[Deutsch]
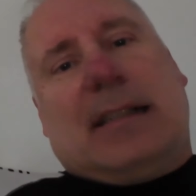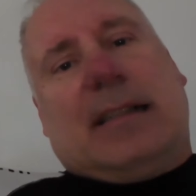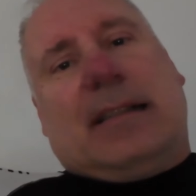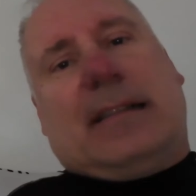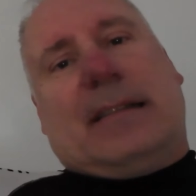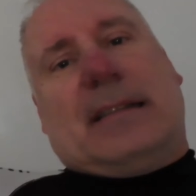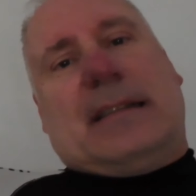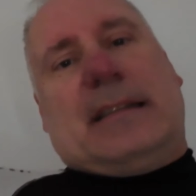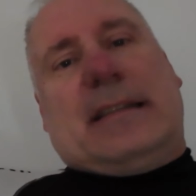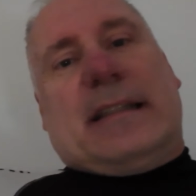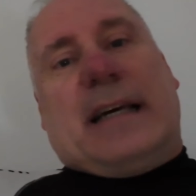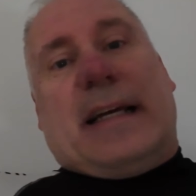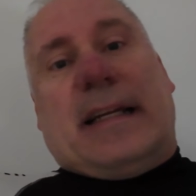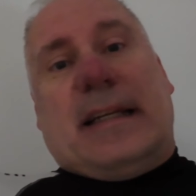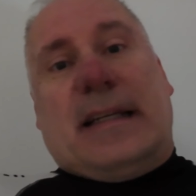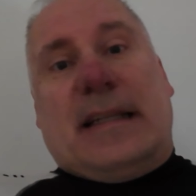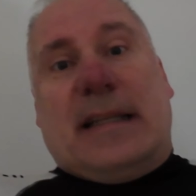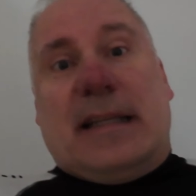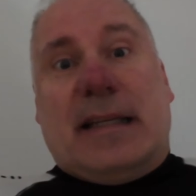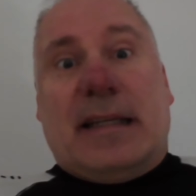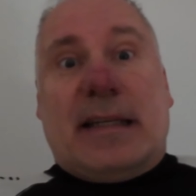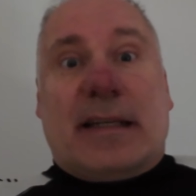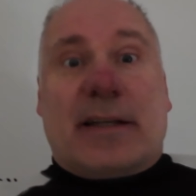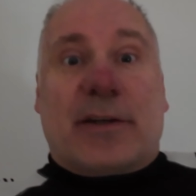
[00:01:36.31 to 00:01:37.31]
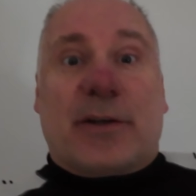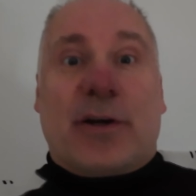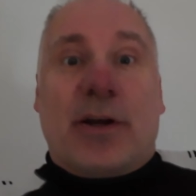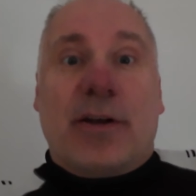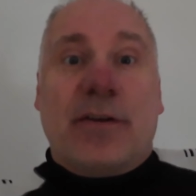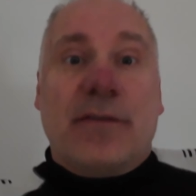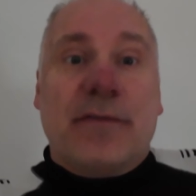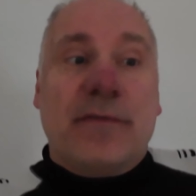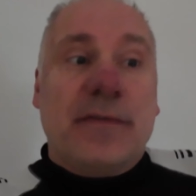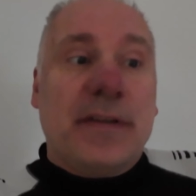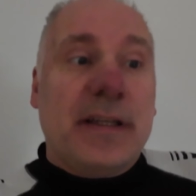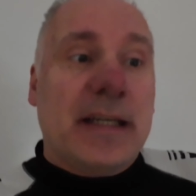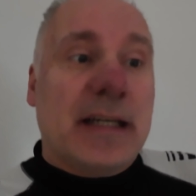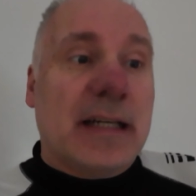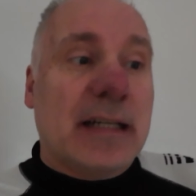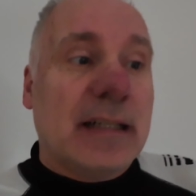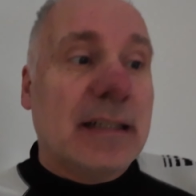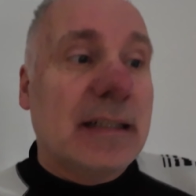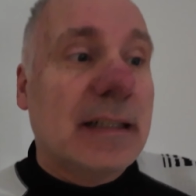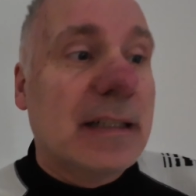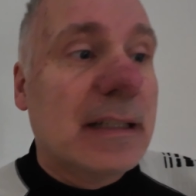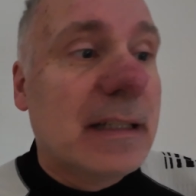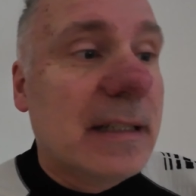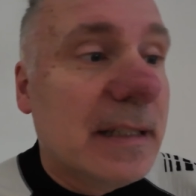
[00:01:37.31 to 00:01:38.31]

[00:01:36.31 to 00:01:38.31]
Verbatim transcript: und dann können wir